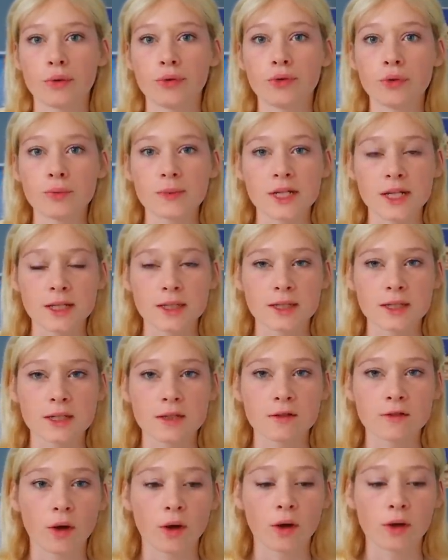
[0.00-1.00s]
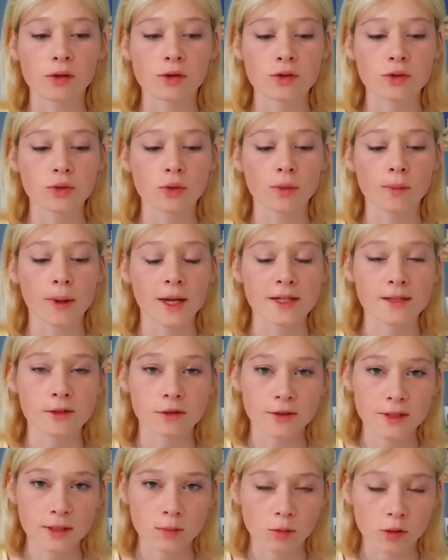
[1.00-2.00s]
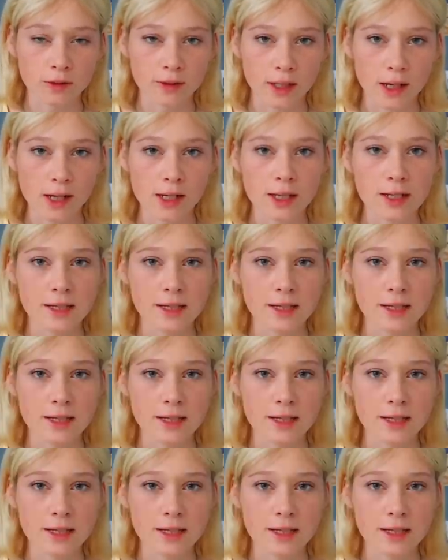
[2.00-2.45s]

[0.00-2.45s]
d'objectifs euh, sur ma santé mentale